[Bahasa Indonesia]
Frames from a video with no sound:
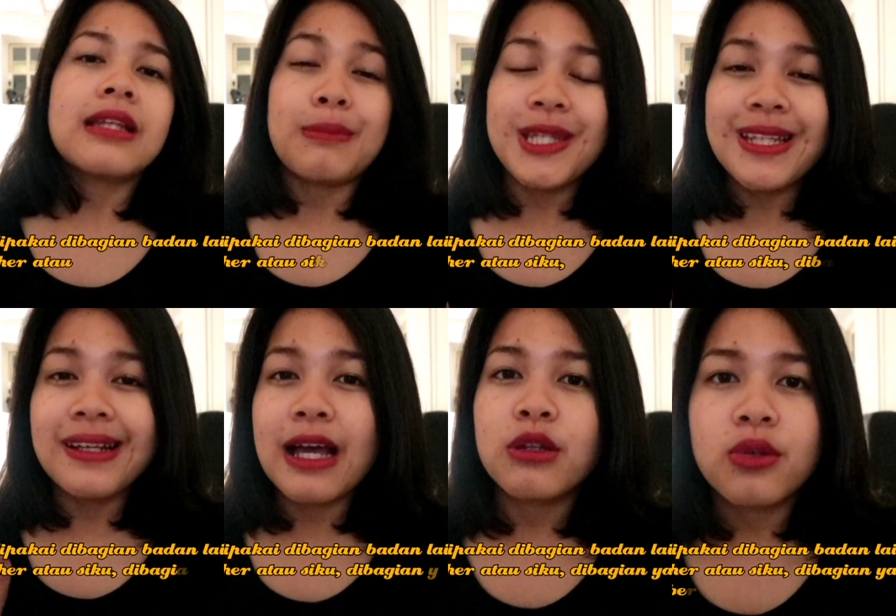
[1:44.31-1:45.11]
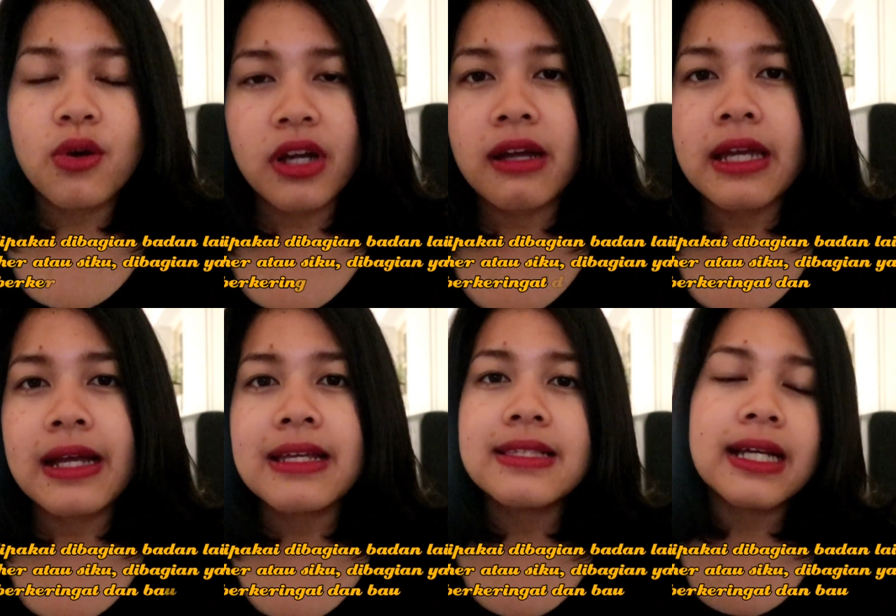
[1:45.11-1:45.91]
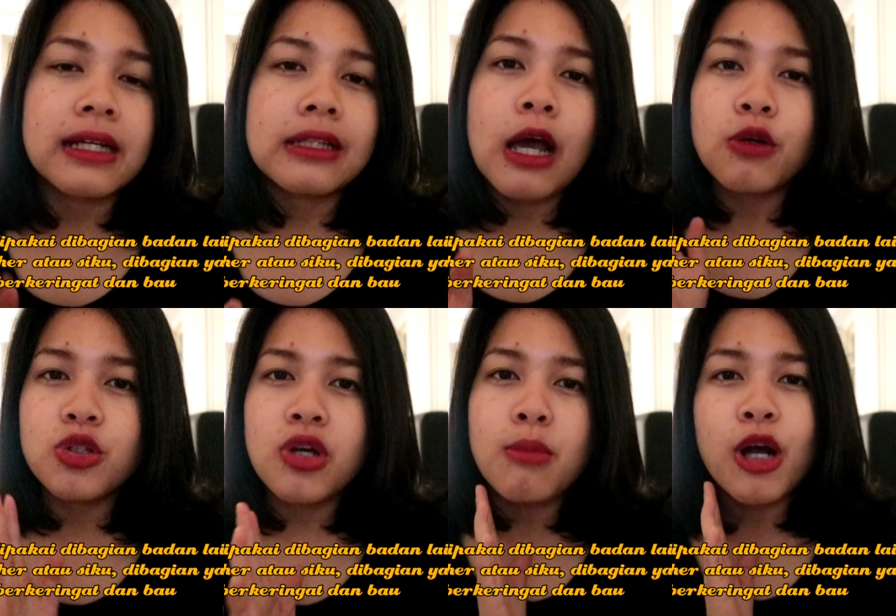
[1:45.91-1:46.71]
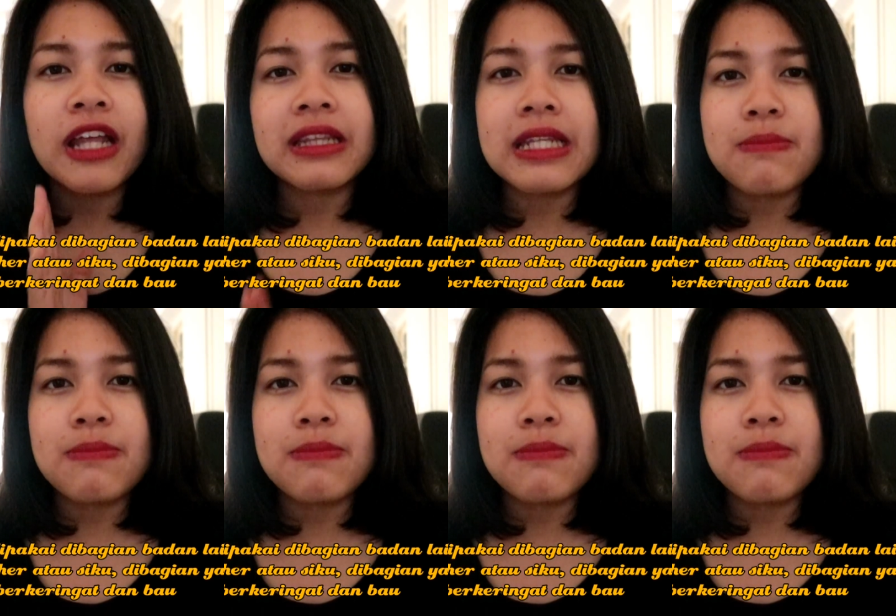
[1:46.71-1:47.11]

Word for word: tapi ini tergantung orang ya guys karena aku juga bukan